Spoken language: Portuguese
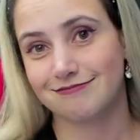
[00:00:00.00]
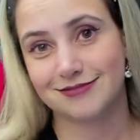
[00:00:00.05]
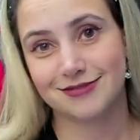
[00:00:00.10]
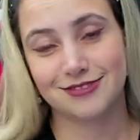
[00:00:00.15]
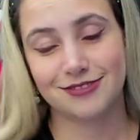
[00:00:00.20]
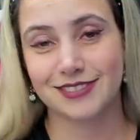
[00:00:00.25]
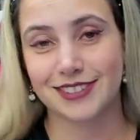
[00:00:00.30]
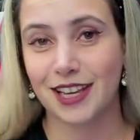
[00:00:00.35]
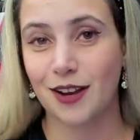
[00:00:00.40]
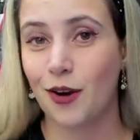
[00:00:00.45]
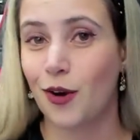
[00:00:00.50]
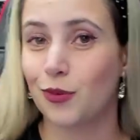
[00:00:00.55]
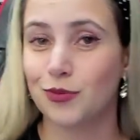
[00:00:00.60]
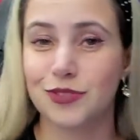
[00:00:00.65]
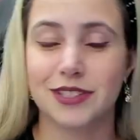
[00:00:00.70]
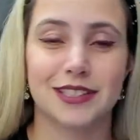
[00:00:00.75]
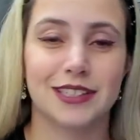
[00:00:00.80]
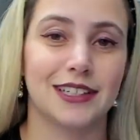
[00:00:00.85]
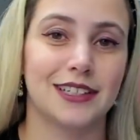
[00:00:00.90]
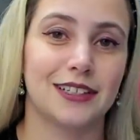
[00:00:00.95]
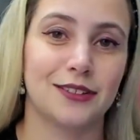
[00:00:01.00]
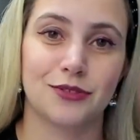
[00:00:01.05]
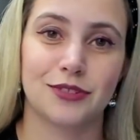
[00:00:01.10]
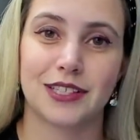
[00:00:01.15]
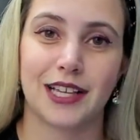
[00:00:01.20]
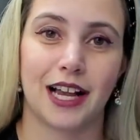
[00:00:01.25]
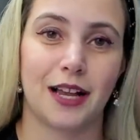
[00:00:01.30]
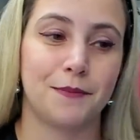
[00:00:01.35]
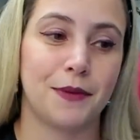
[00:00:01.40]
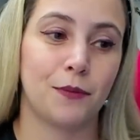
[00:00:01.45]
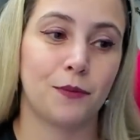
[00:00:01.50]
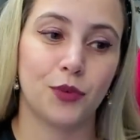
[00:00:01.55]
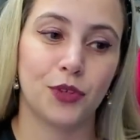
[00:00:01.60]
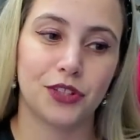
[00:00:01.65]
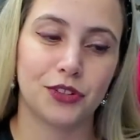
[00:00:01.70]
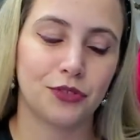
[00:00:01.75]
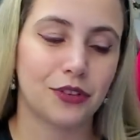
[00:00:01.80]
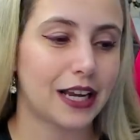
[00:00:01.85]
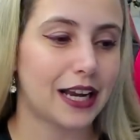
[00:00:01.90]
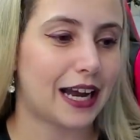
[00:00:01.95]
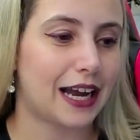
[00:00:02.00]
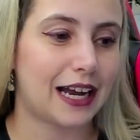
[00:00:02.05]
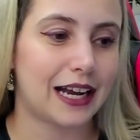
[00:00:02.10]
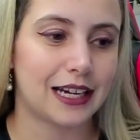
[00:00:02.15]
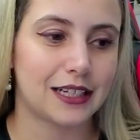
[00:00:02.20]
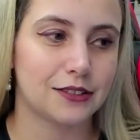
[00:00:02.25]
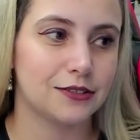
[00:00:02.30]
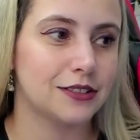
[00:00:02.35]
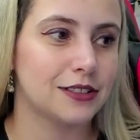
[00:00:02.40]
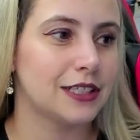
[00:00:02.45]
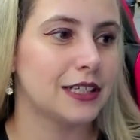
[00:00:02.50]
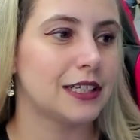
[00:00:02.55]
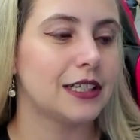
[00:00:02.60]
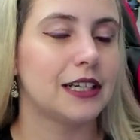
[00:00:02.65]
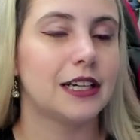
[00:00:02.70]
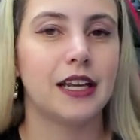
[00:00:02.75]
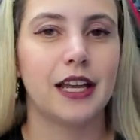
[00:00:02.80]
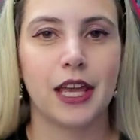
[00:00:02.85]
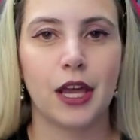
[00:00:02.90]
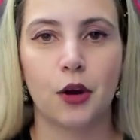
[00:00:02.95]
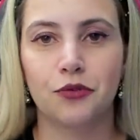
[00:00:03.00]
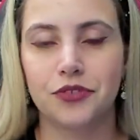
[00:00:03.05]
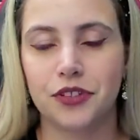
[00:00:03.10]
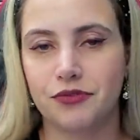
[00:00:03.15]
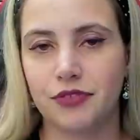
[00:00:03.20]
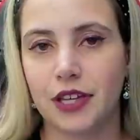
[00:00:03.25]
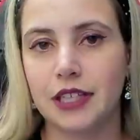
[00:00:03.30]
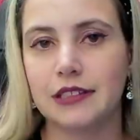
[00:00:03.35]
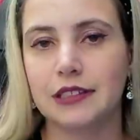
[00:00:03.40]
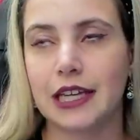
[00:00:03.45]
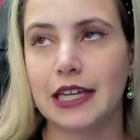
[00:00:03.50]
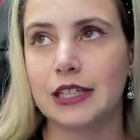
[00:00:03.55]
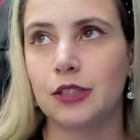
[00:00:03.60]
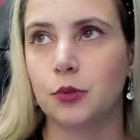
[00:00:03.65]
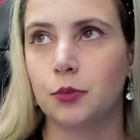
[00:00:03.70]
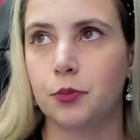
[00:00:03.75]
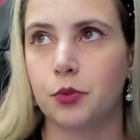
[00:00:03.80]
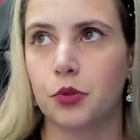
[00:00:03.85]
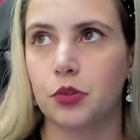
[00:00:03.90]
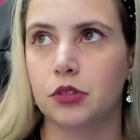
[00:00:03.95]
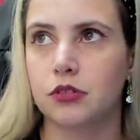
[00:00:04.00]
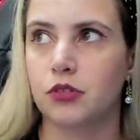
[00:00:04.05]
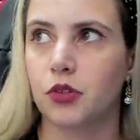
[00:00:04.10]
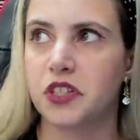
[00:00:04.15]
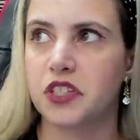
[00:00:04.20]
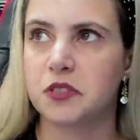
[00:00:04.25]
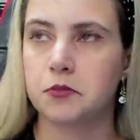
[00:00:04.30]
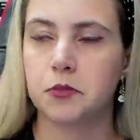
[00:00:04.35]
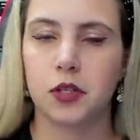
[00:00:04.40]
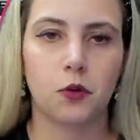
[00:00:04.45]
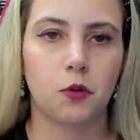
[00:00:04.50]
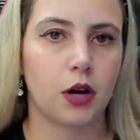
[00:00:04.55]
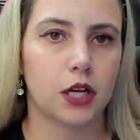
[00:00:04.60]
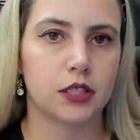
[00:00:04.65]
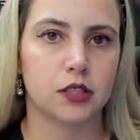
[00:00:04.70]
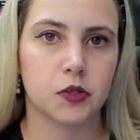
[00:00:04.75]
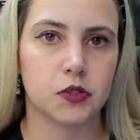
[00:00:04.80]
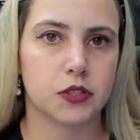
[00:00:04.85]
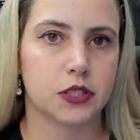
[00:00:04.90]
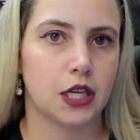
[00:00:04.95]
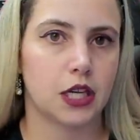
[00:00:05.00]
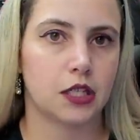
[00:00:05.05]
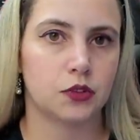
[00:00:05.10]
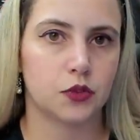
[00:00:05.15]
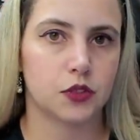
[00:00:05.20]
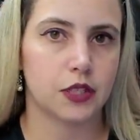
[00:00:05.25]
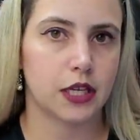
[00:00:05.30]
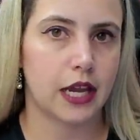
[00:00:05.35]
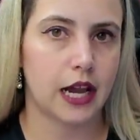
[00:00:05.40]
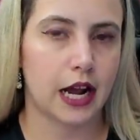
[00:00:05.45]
Não tem condição, sabe? É muito caro. Eu vi vendendo por R$ 2.400.